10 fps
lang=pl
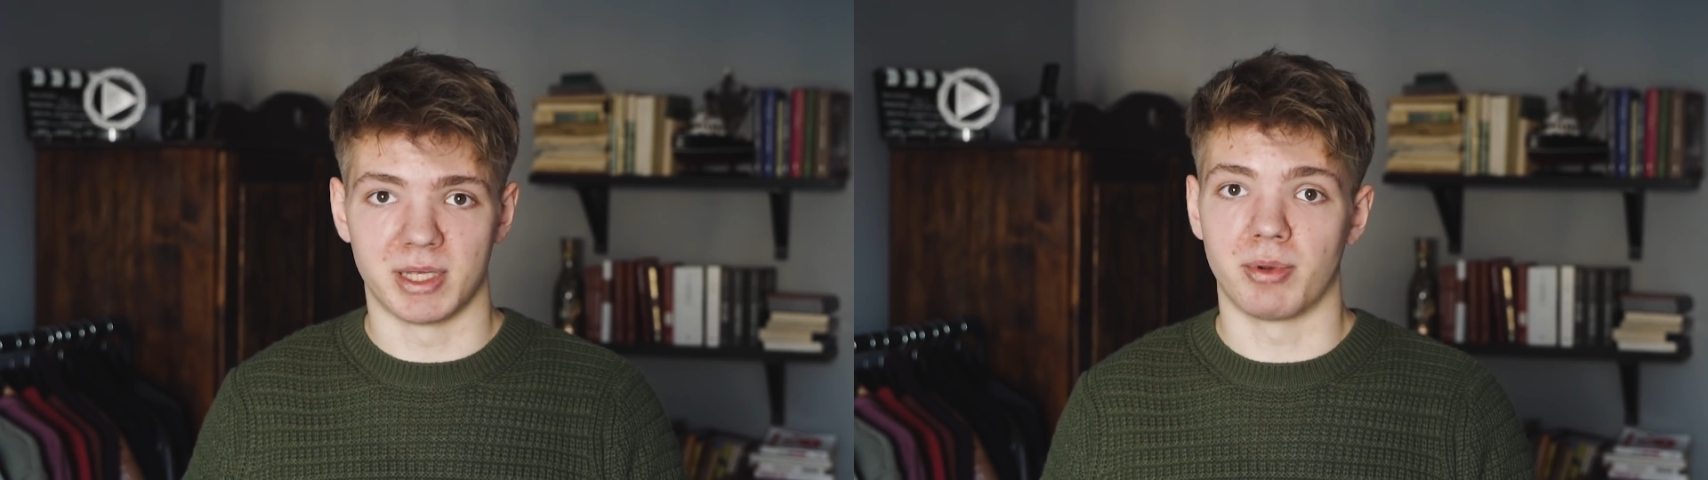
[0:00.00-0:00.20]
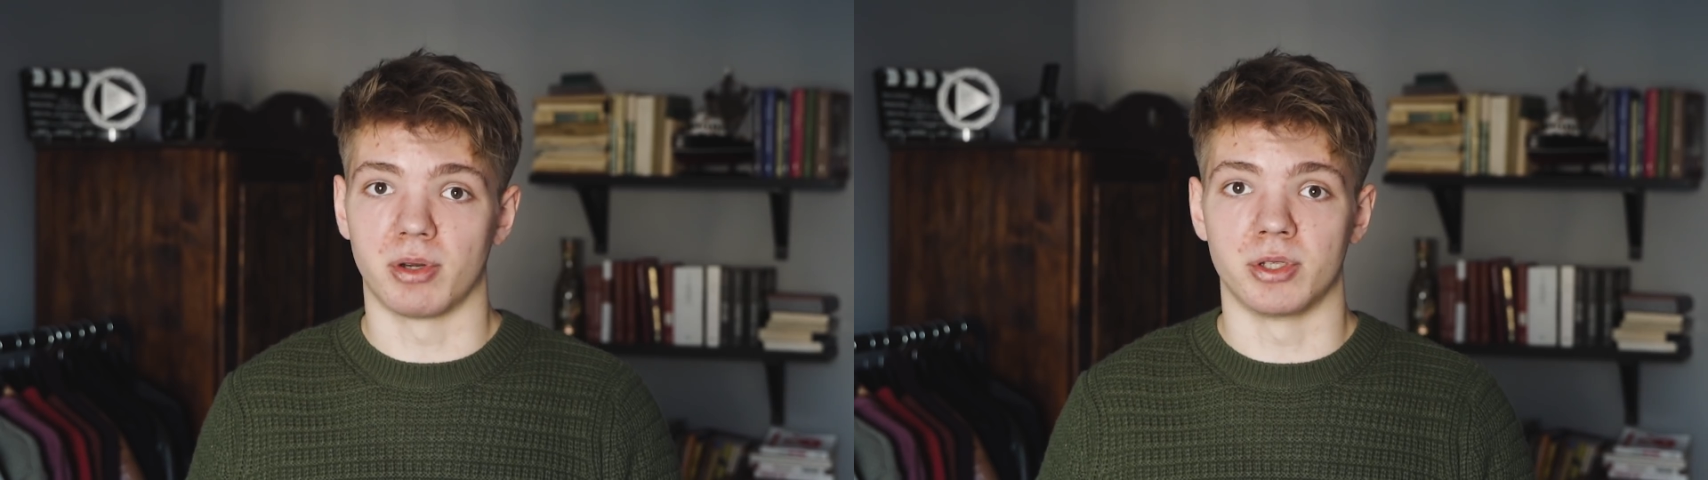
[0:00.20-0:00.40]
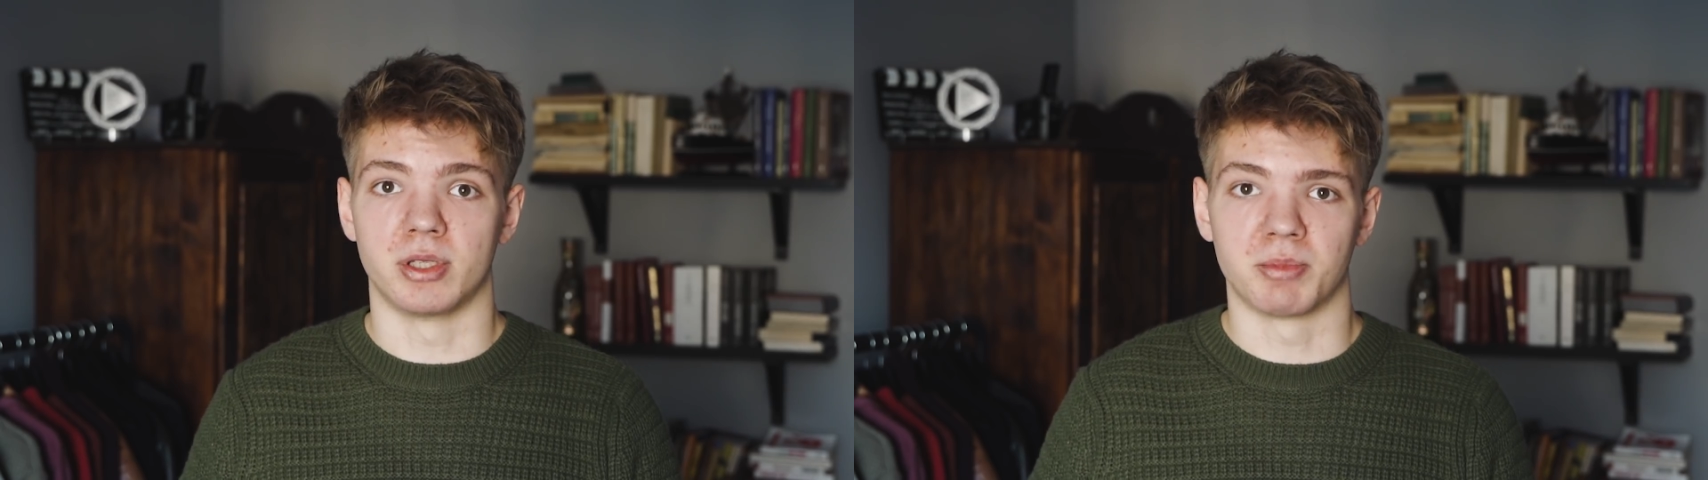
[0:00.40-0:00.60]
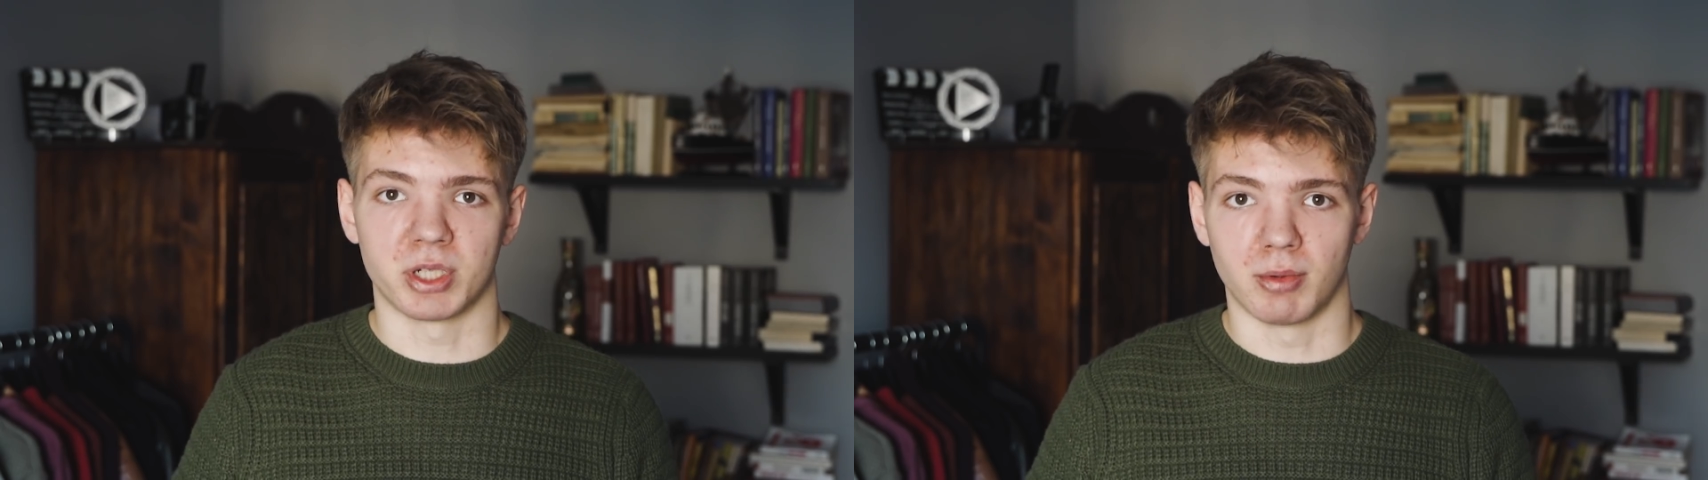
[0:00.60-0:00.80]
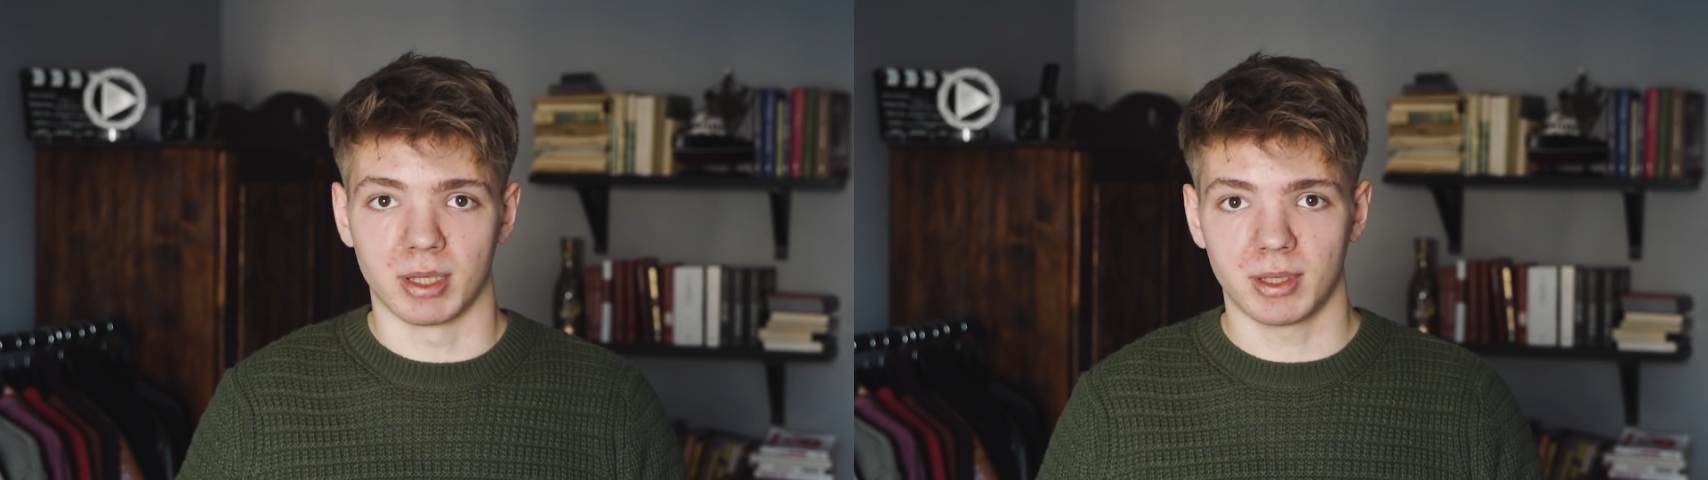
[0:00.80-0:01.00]
zaprosić na
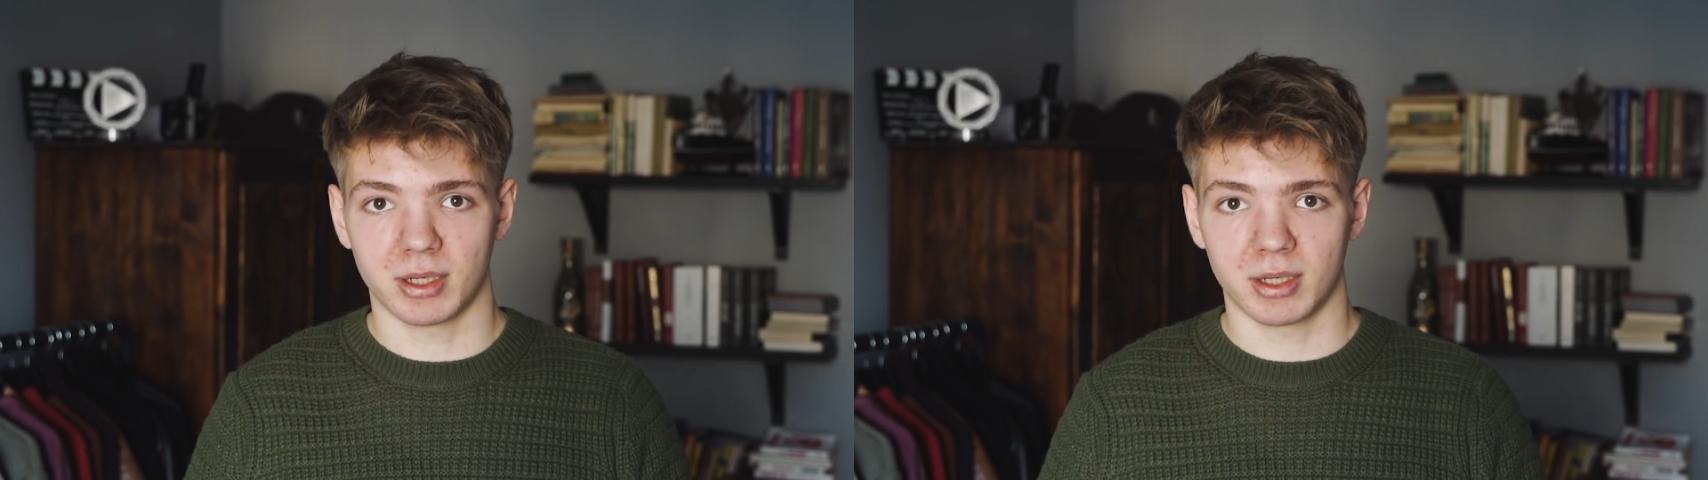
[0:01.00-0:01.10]
przykład.